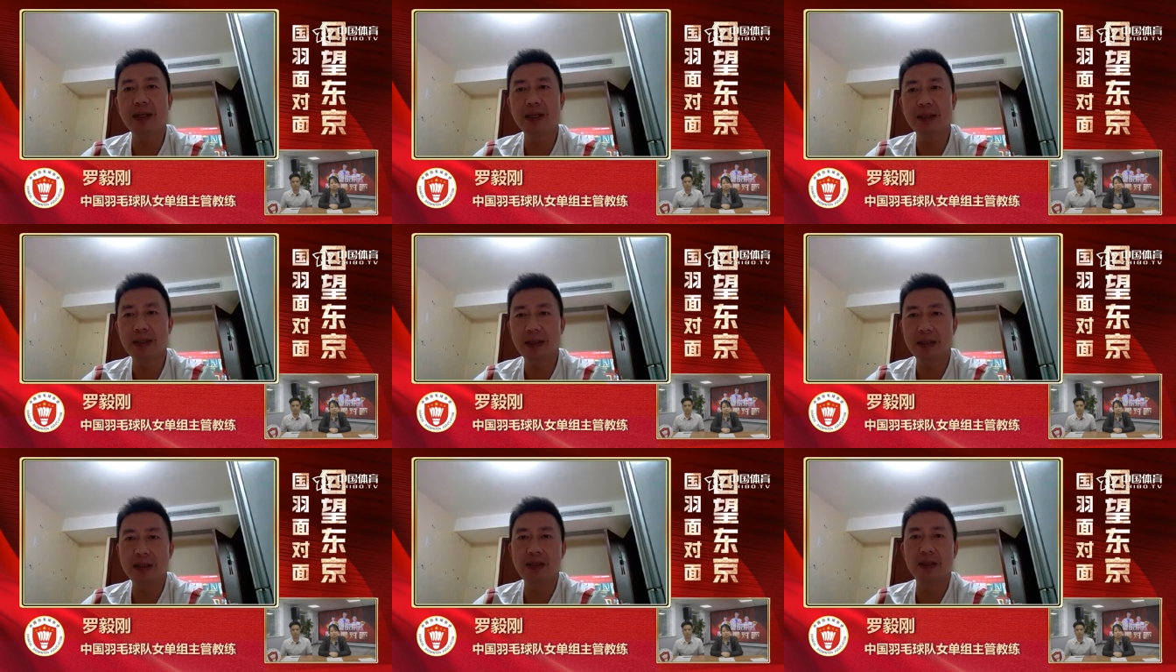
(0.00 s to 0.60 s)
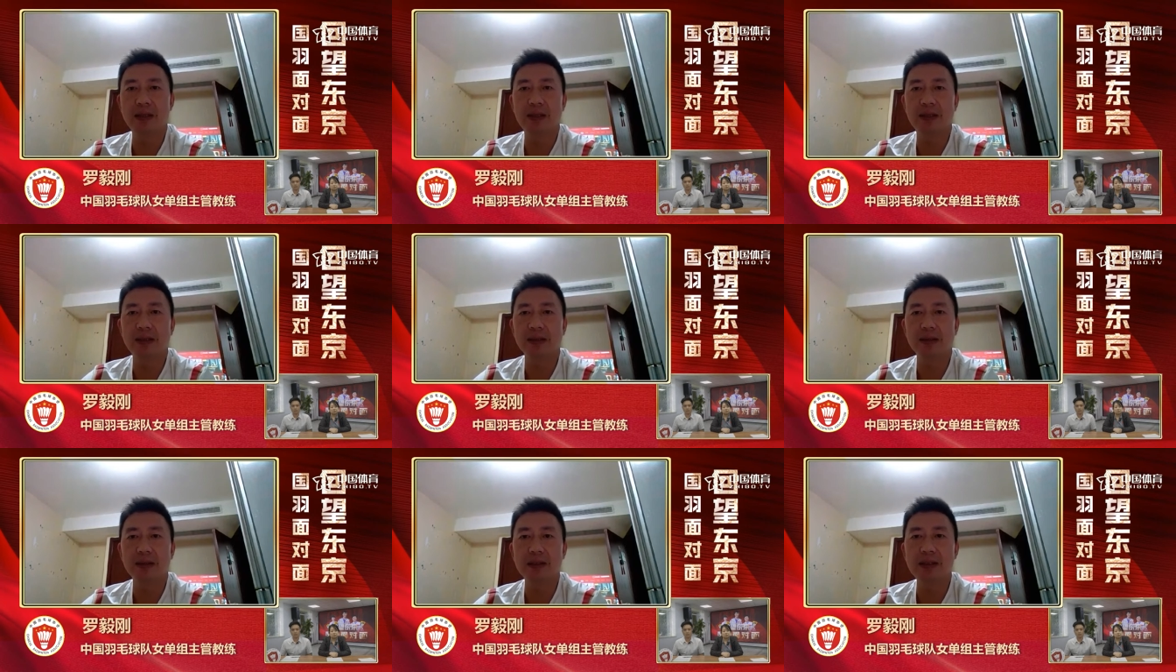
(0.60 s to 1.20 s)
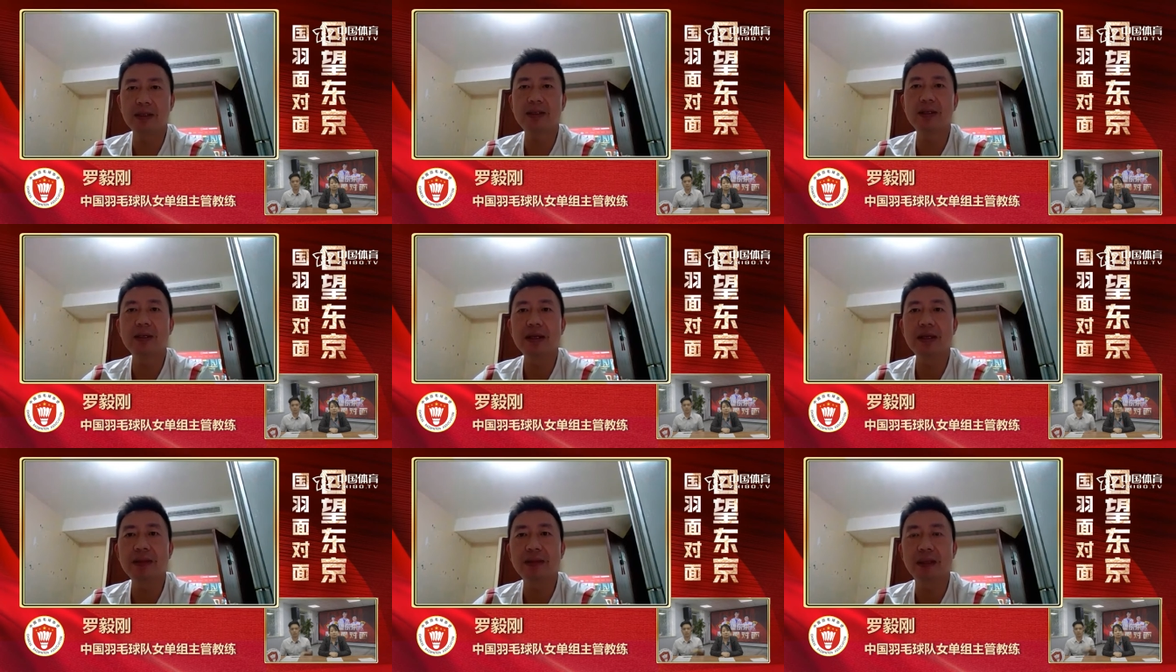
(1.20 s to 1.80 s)
备了一定的竞
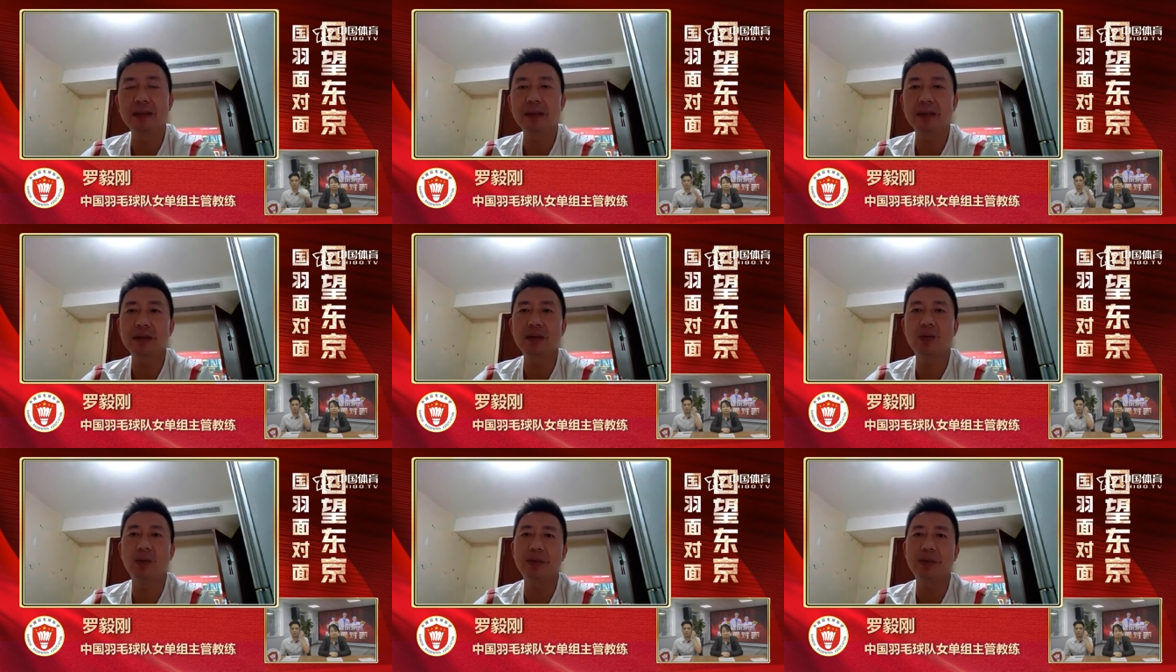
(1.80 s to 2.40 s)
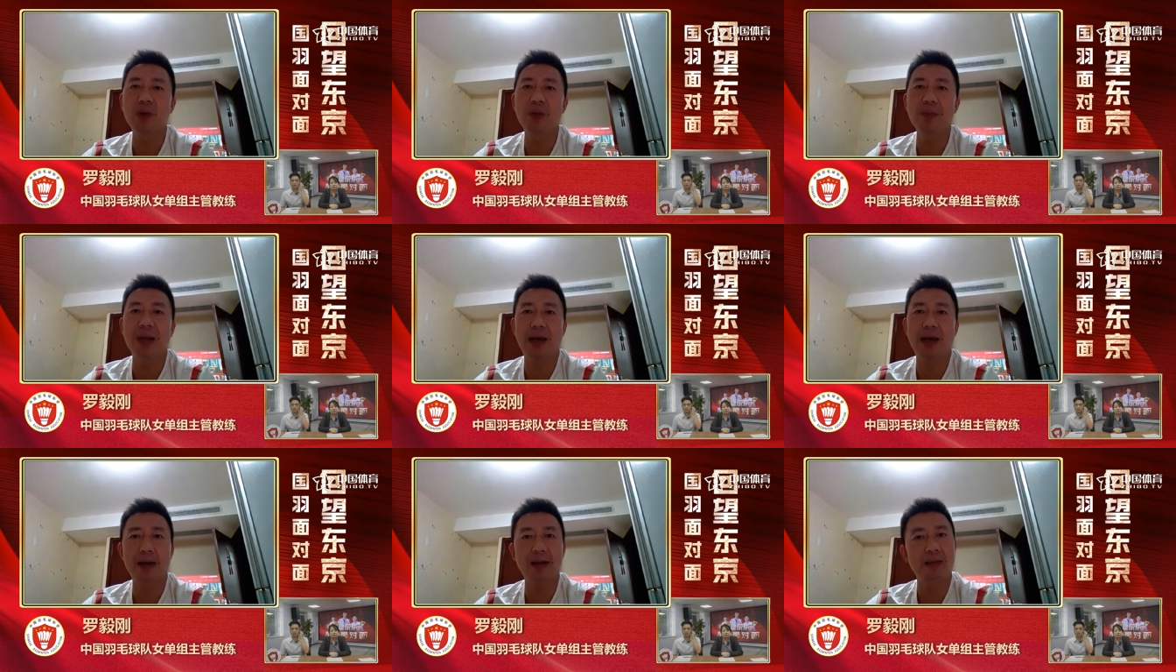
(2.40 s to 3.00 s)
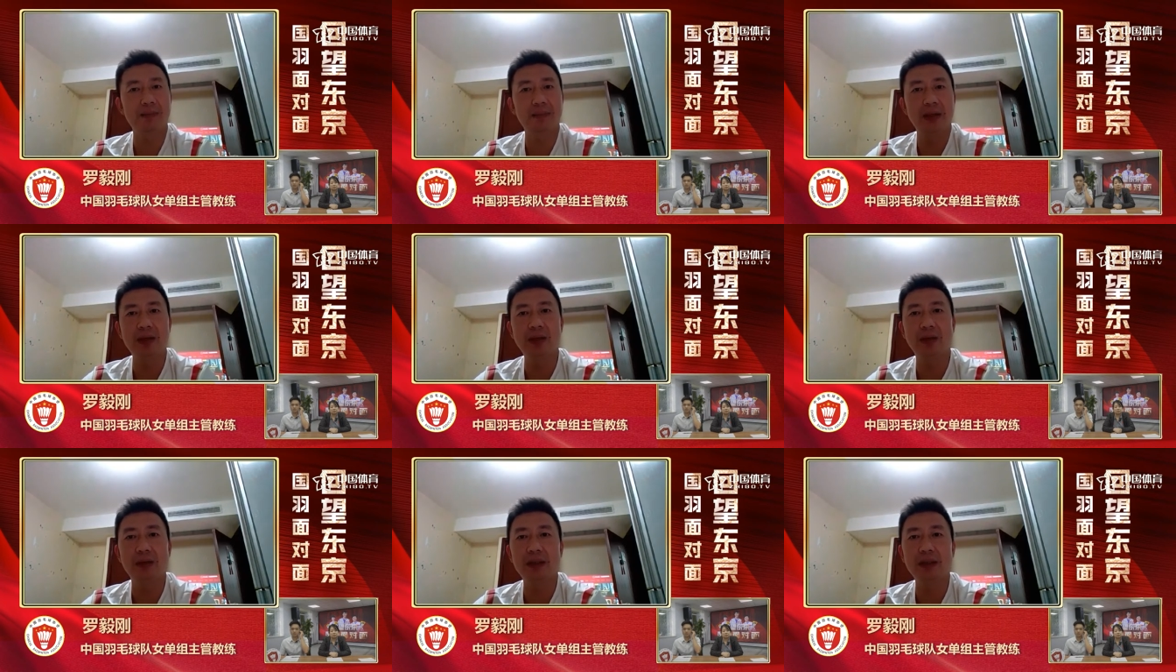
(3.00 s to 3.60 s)
争力吧，但是我们后面还是
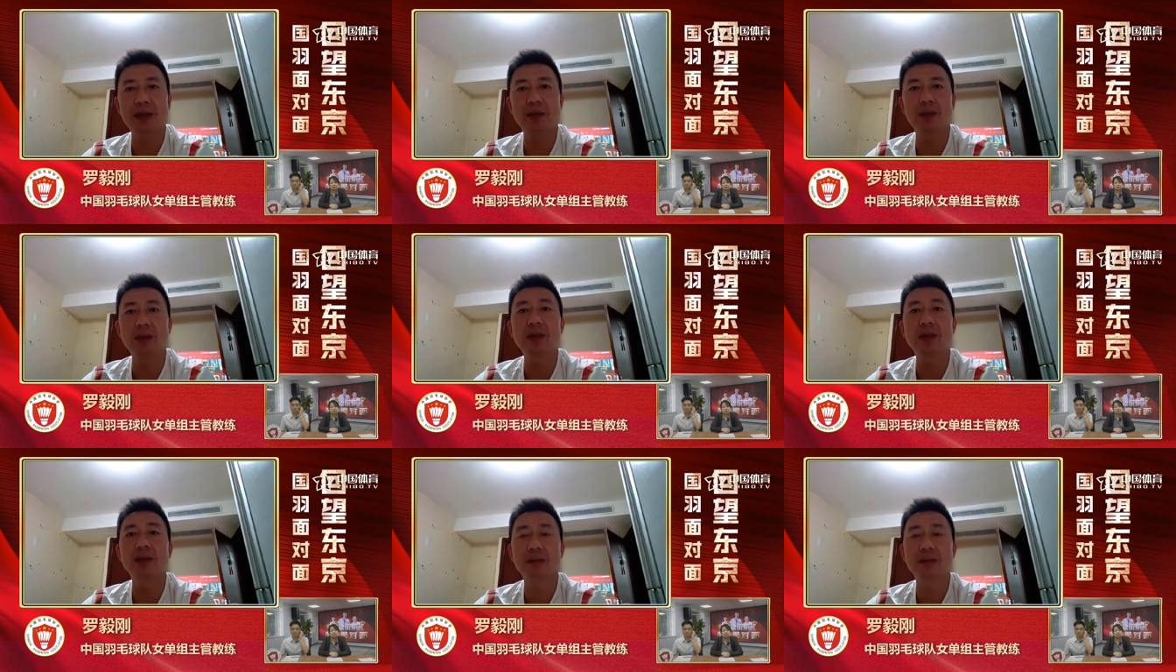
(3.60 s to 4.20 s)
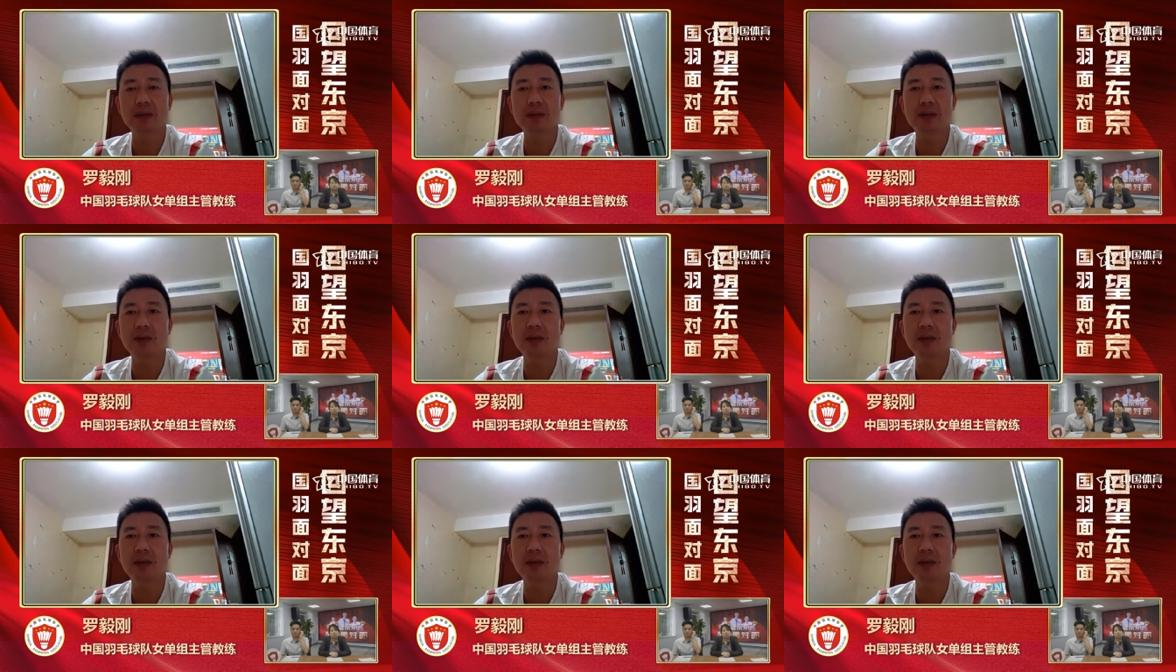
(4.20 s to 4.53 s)
没有太多的，